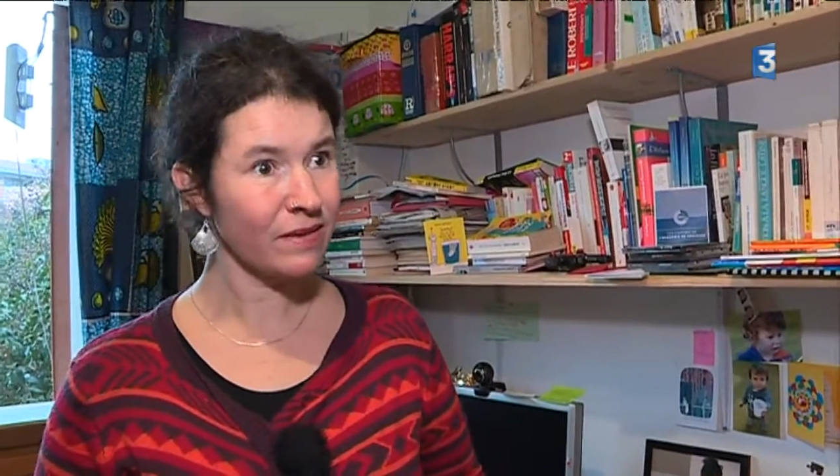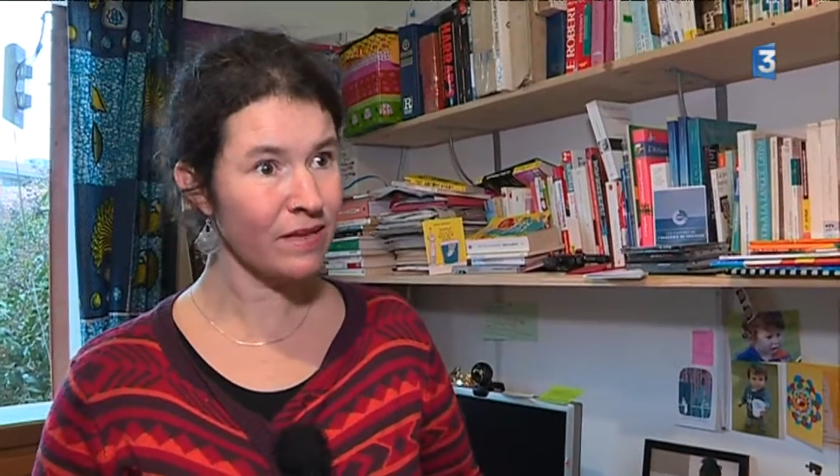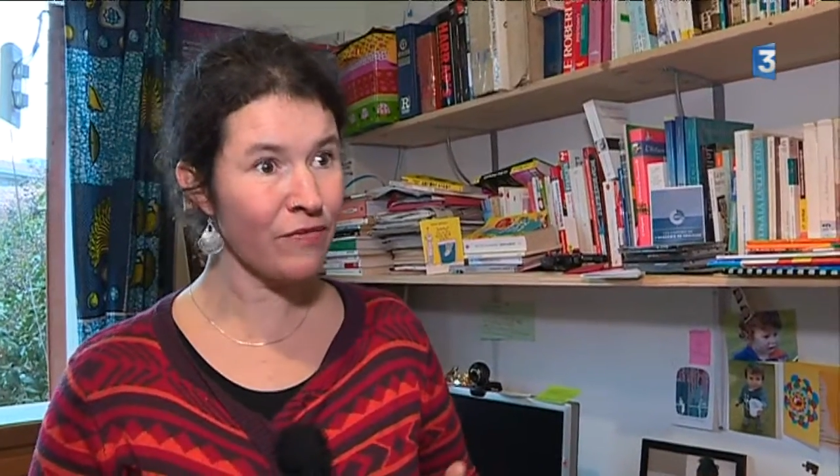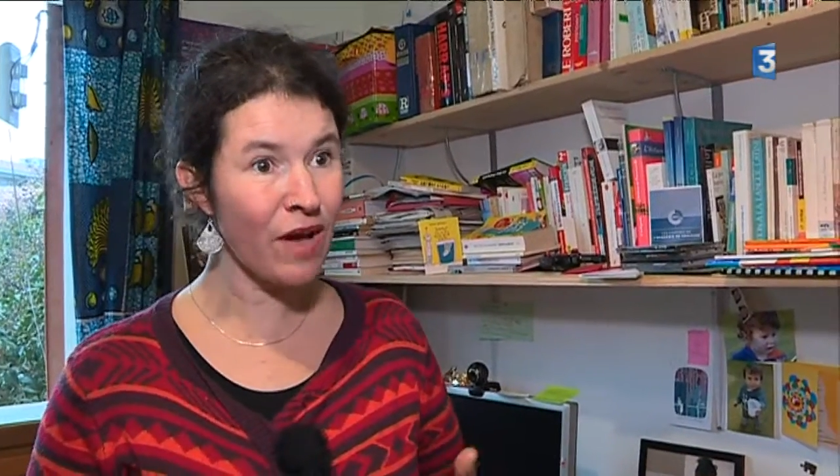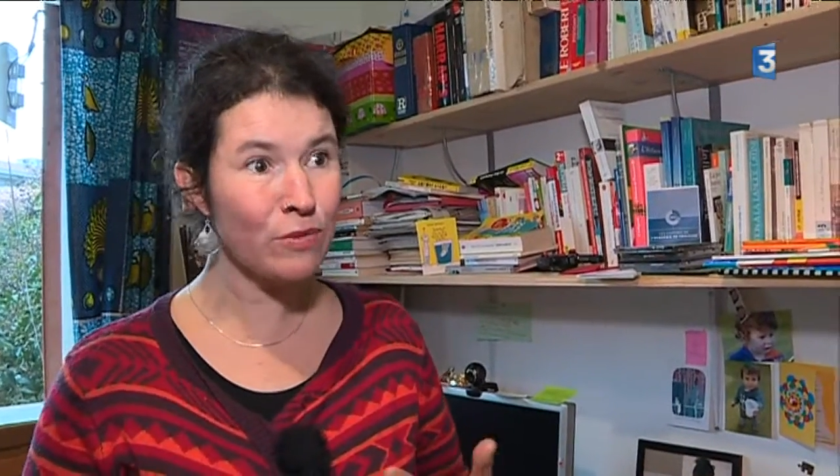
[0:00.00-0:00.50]

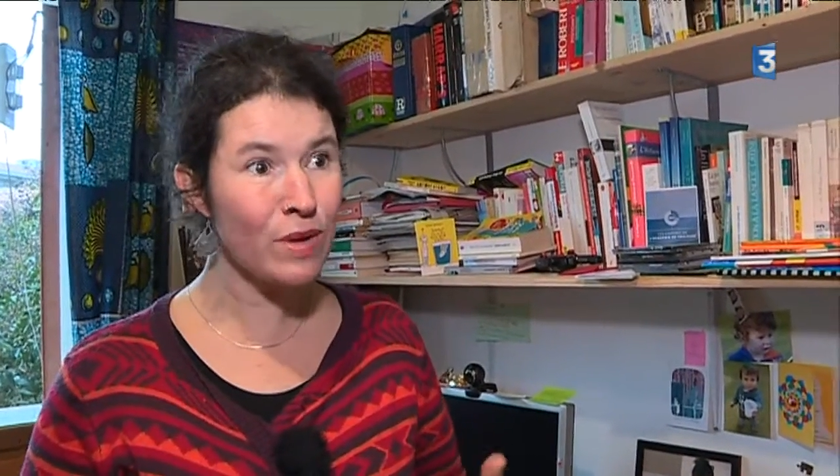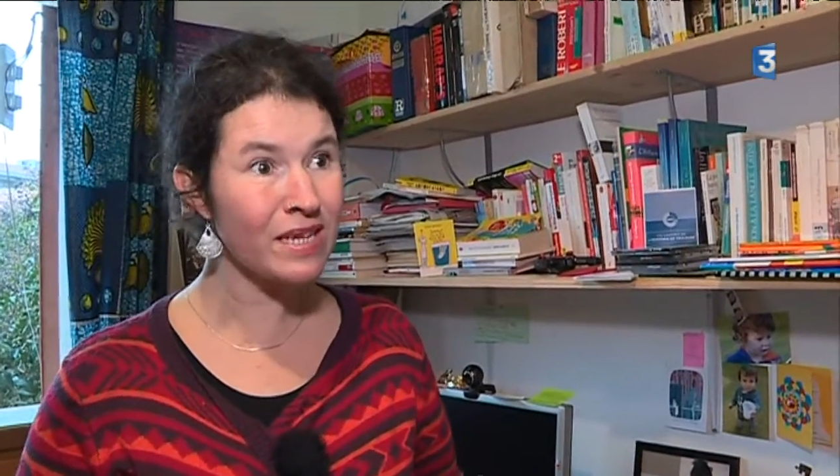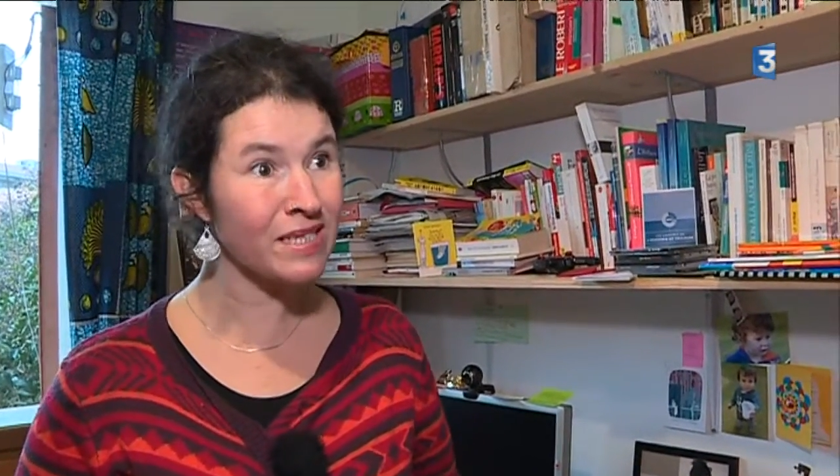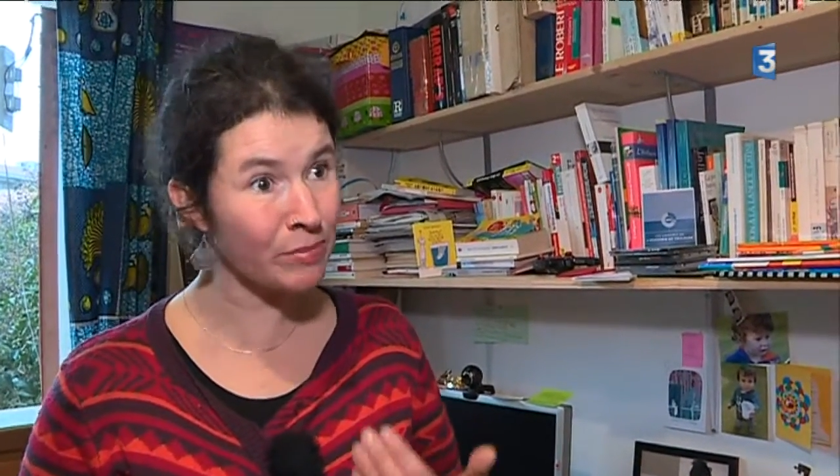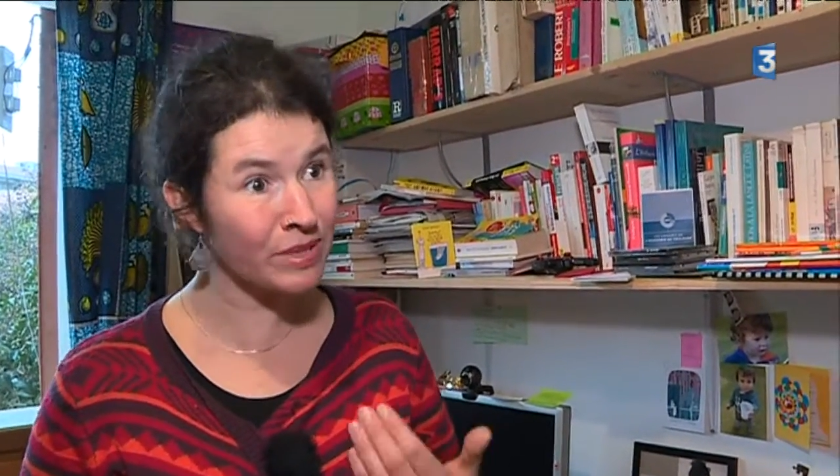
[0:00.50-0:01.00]
d'évaluer
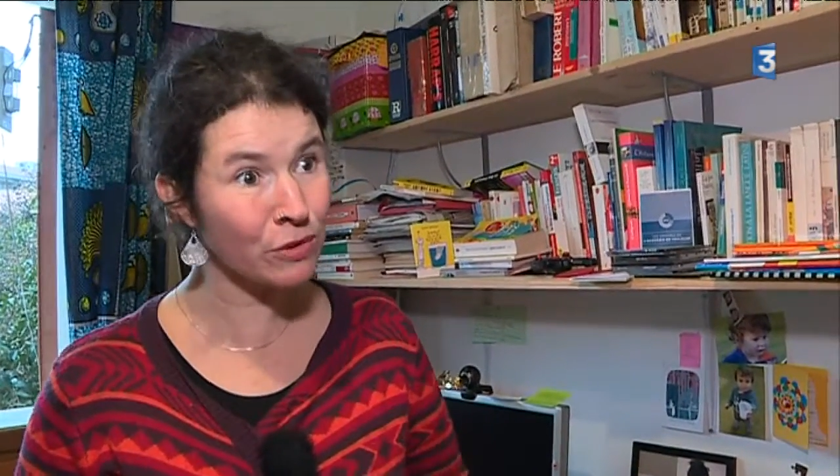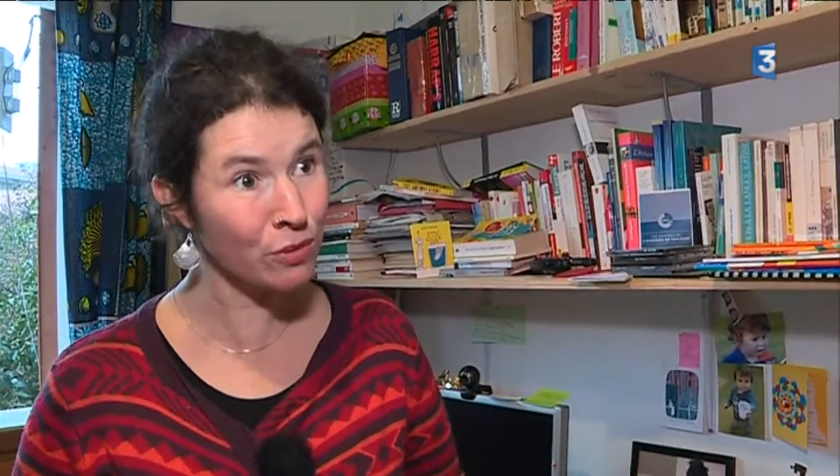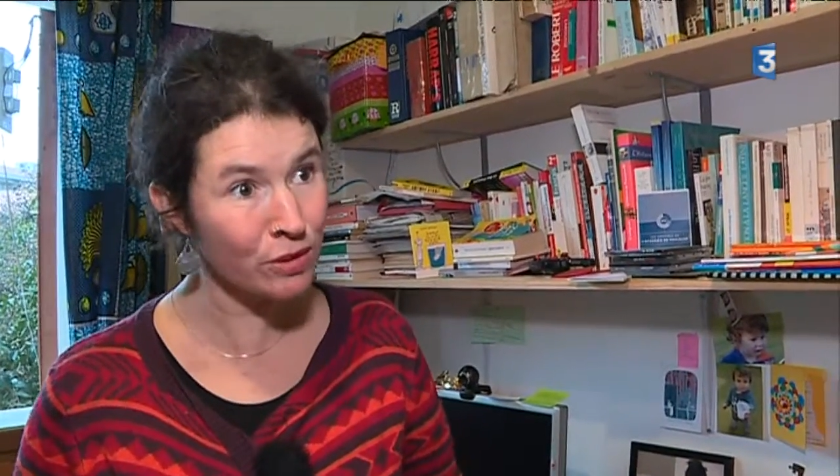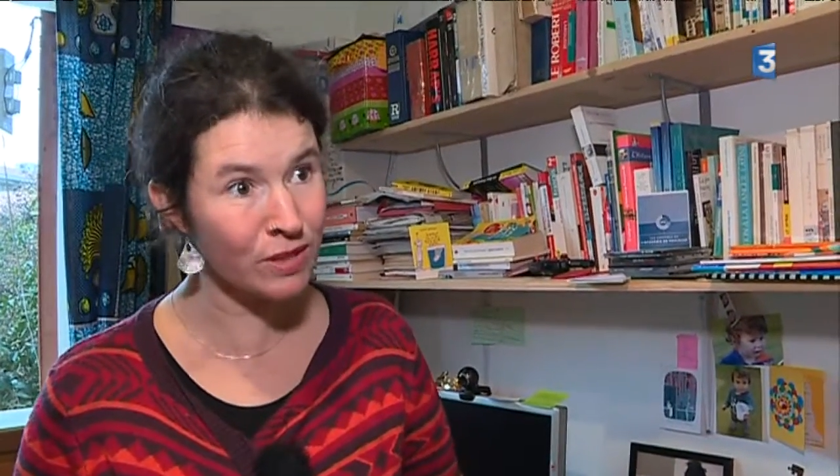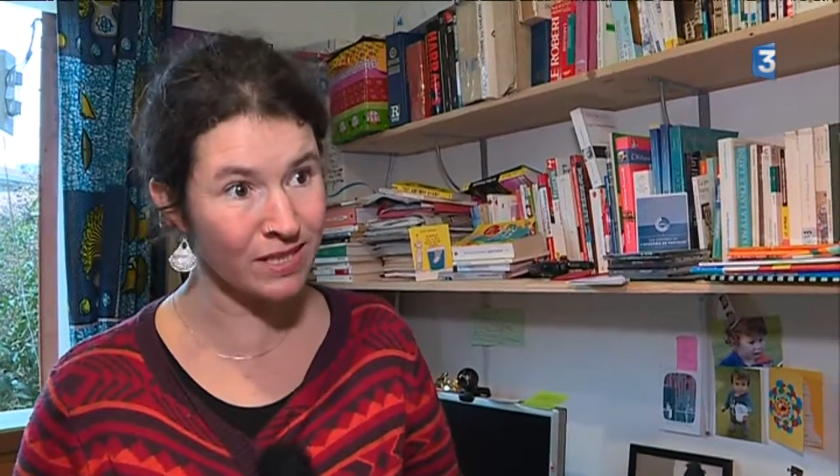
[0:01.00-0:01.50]
les
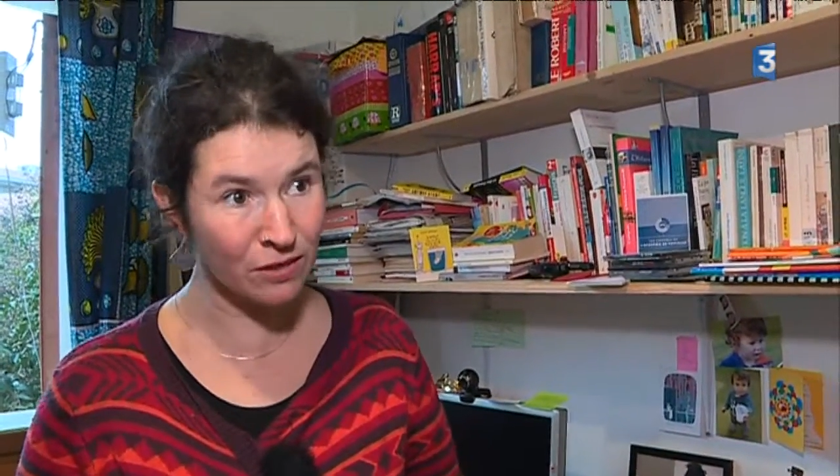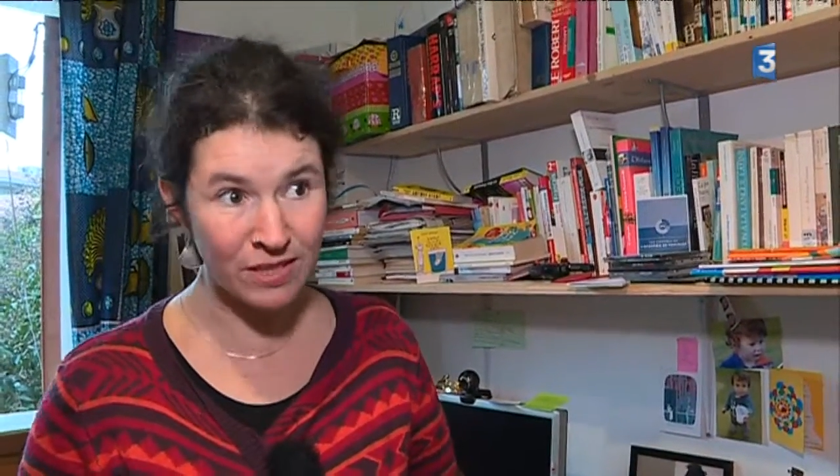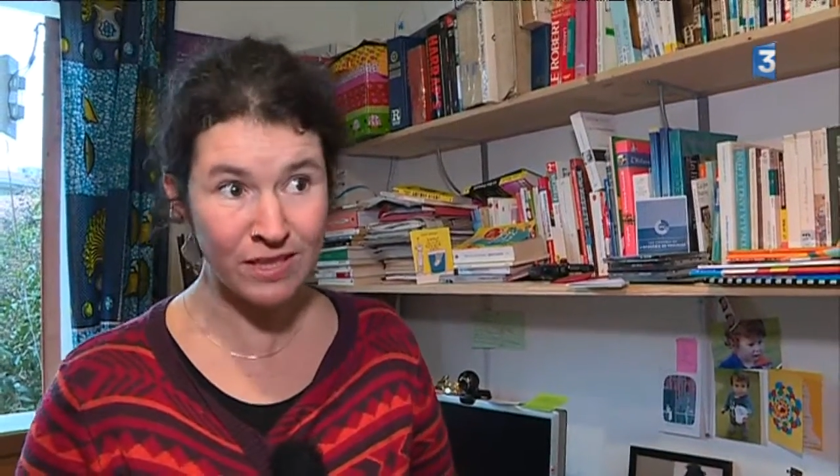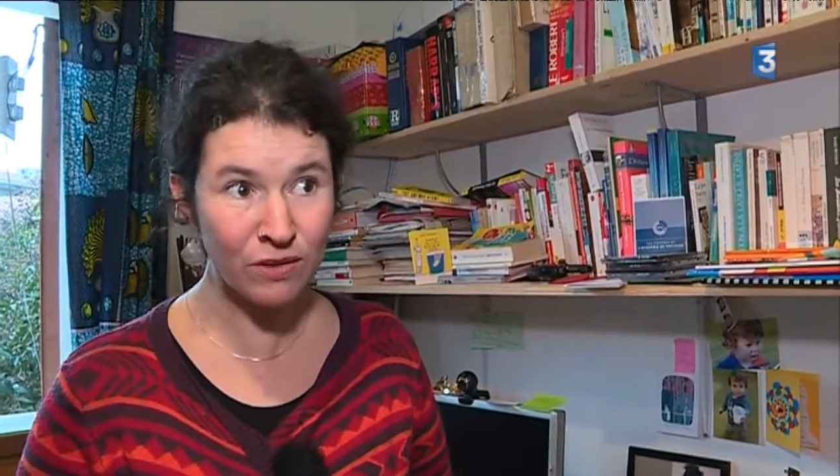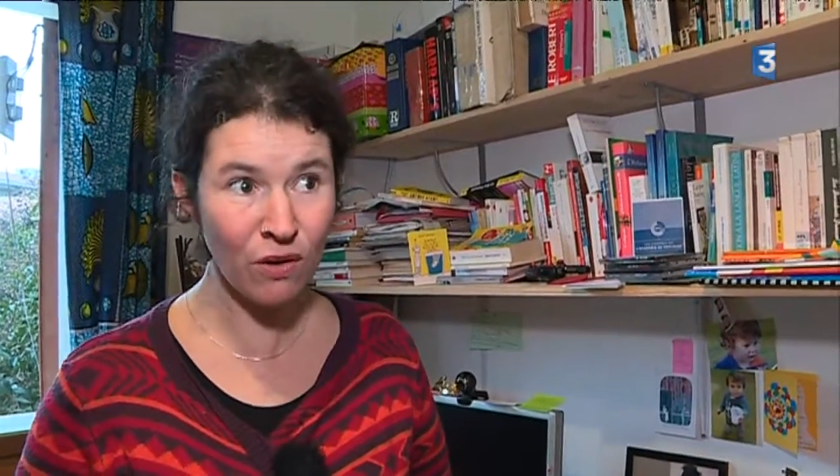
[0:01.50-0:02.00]
aptitudes des
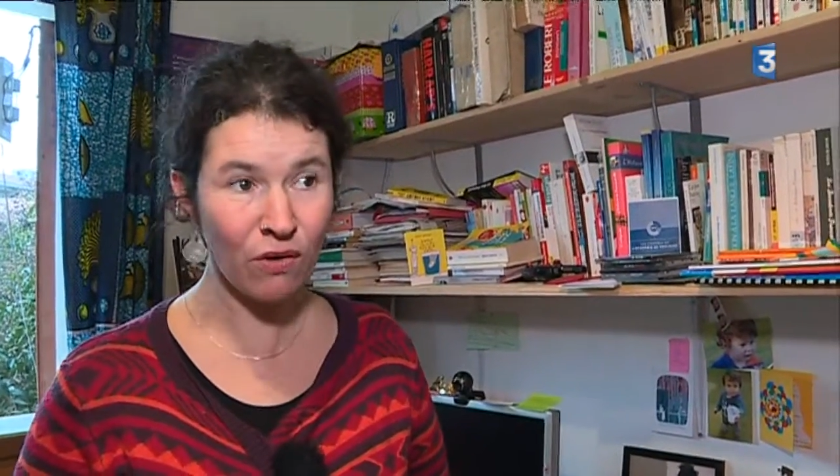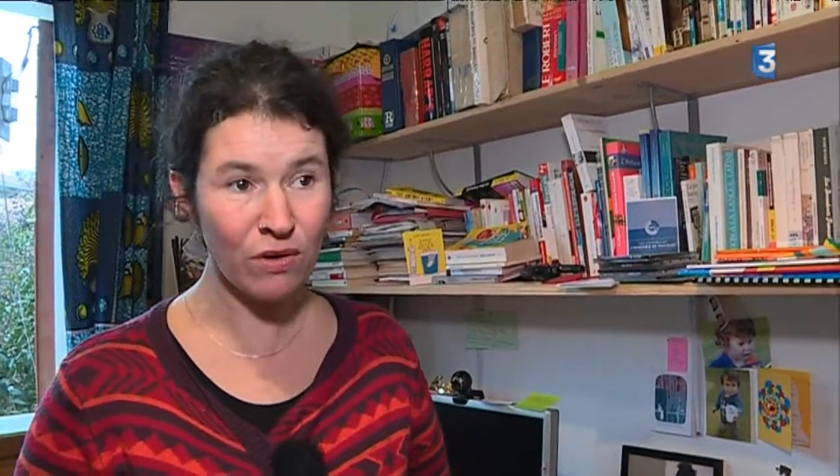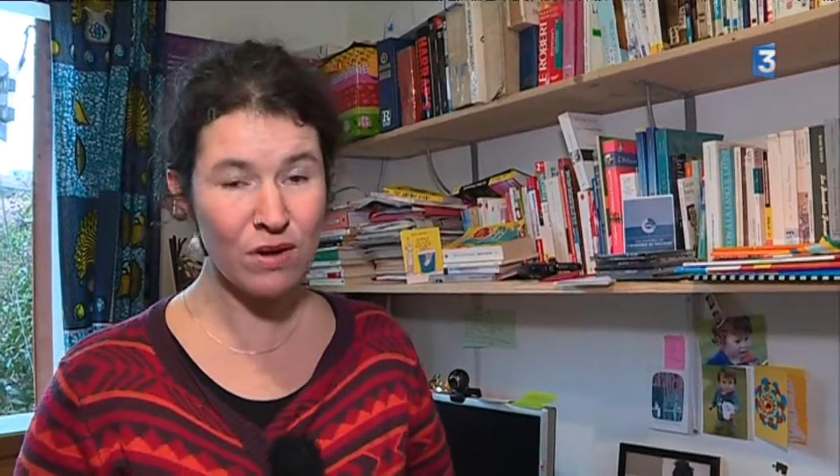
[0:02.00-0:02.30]
enseignants